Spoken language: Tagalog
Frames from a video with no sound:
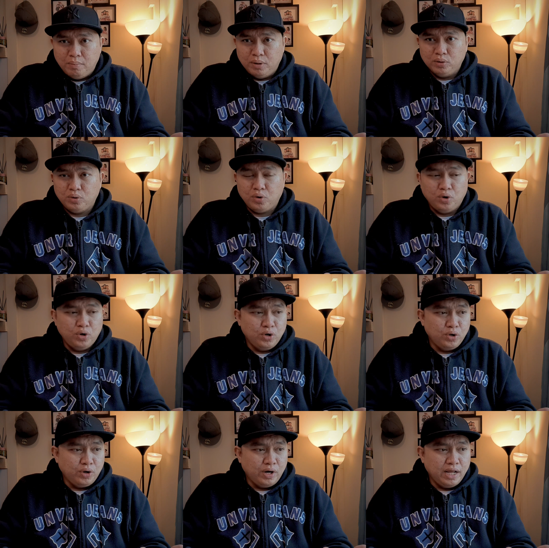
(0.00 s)
about
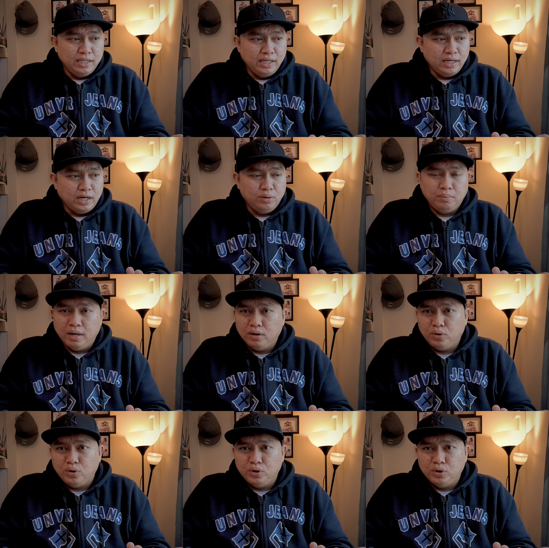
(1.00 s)
color grading. Ano
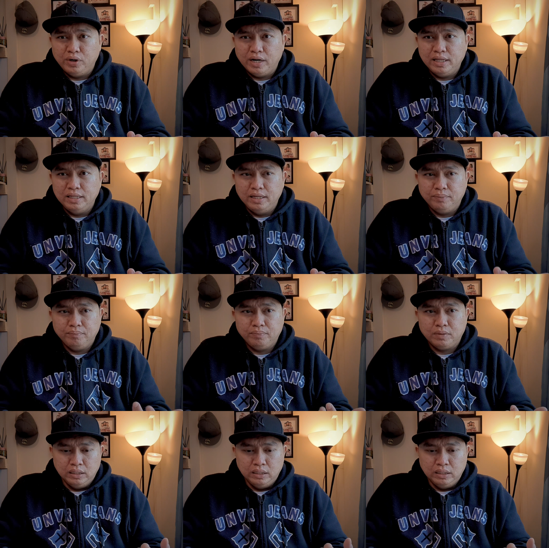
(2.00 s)
ba ang color grading?